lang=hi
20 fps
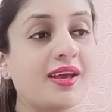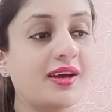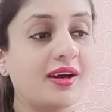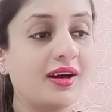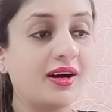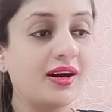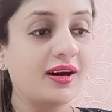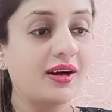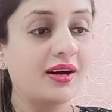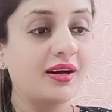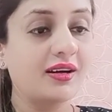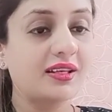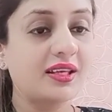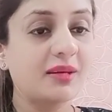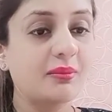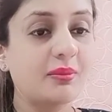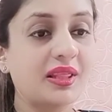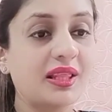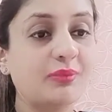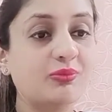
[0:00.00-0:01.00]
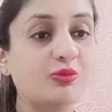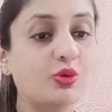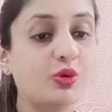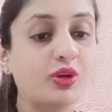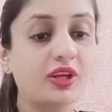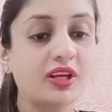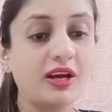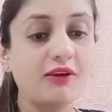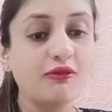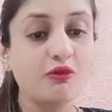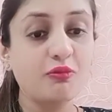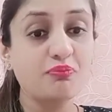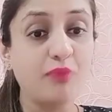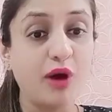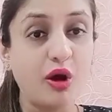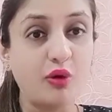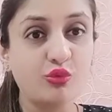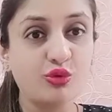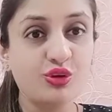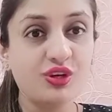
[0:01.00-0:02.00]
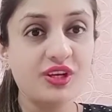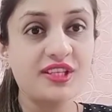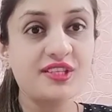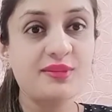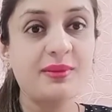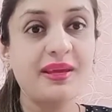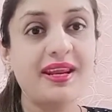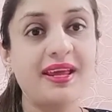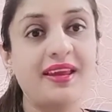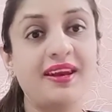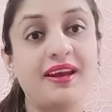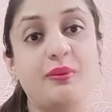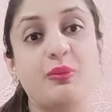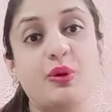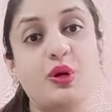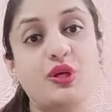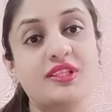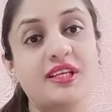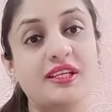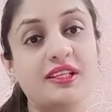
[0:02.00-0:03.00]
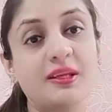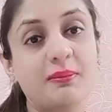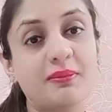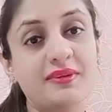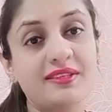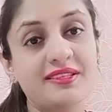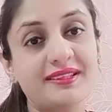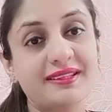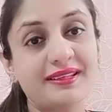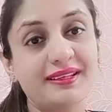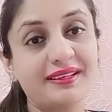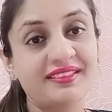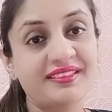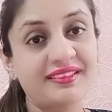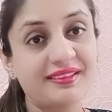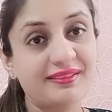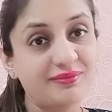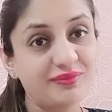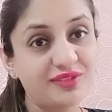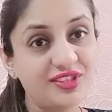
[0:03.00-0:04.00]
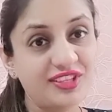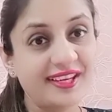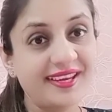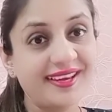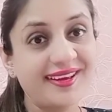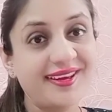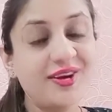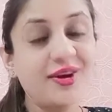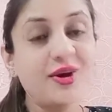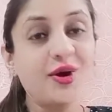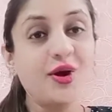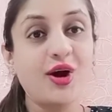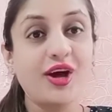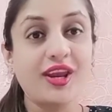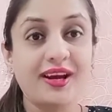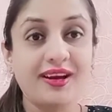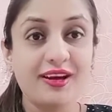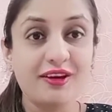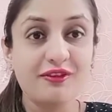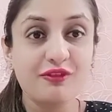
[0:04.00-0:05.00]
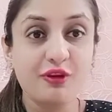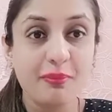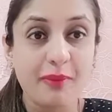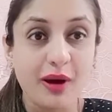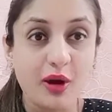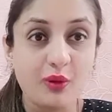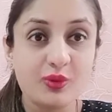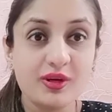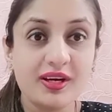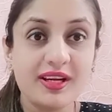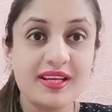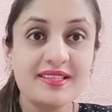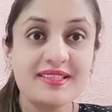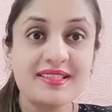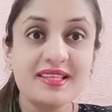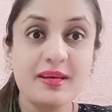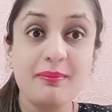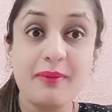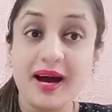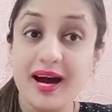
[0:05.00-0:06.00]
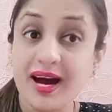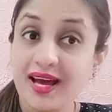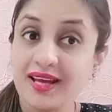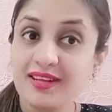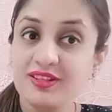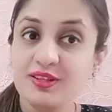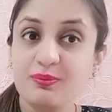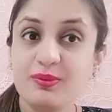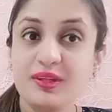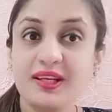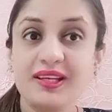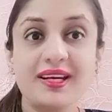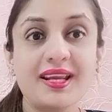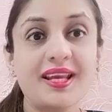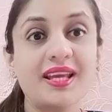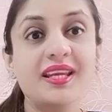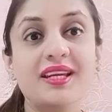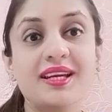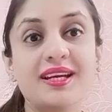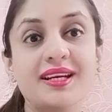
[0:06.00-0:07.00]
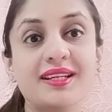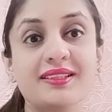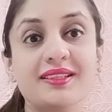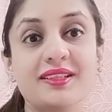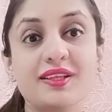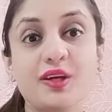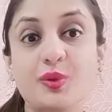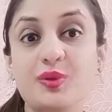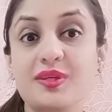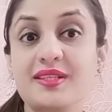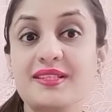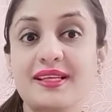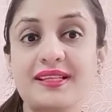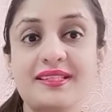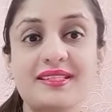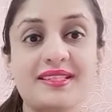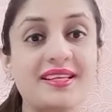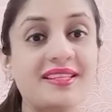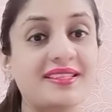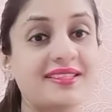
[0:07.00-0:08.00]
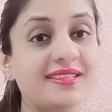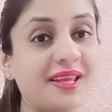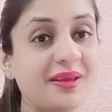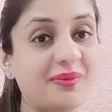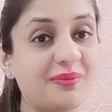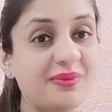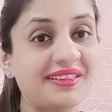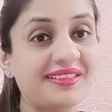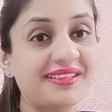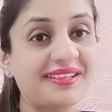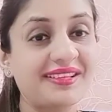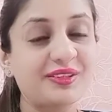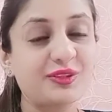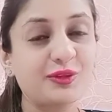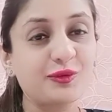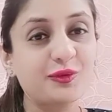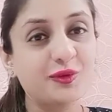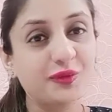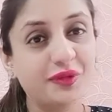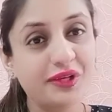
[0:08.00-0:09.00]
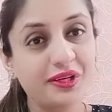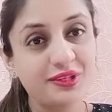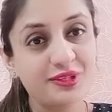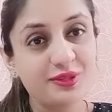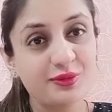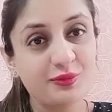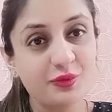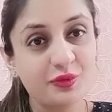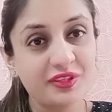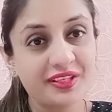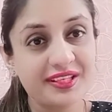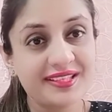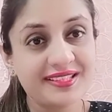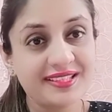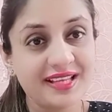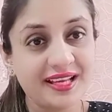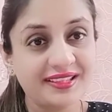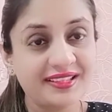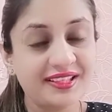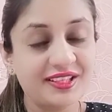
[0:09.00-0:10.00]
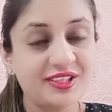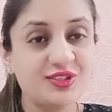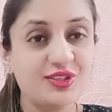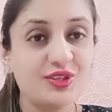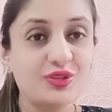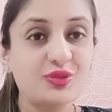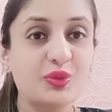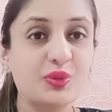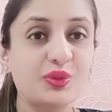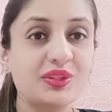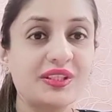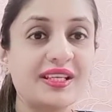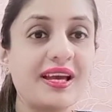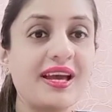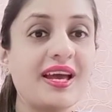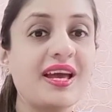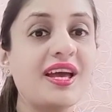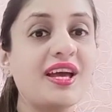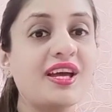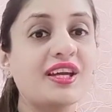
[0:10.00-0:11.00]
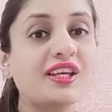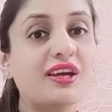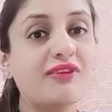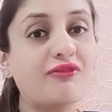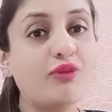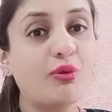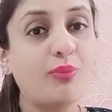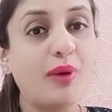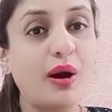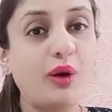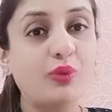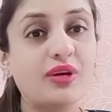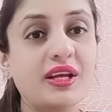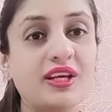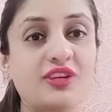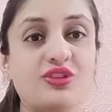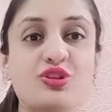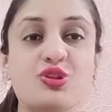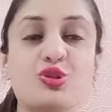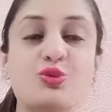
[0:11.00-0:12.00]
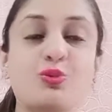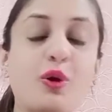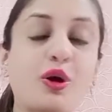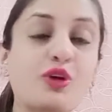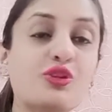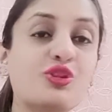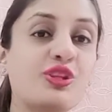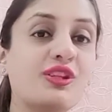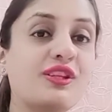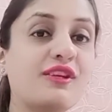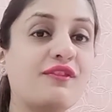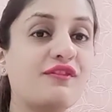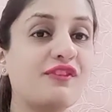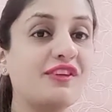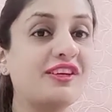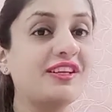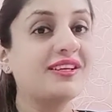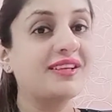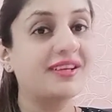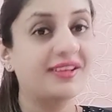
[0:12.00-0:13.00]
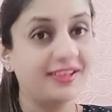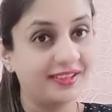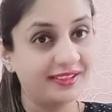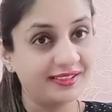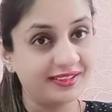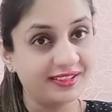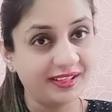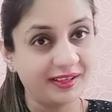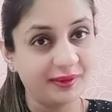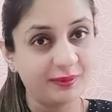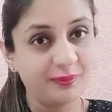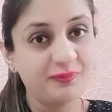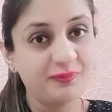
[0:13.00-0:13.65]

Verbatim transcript: Uh, कि मतलब थोड़े ना वो बाउंड्रीज में रहना बहुत ज़्यादा पसंद करते हैं ठीक है और अगर वो बाउंड्रीज से बाहर जब तक नहीं निकलते ना उन्हें सक्सेस नहीं मिलती है तो थोड़े से उनके साथ ये चीज़ होती है कि वो बाउंडेशंस बहुत जल्दी फील कर लेते हैं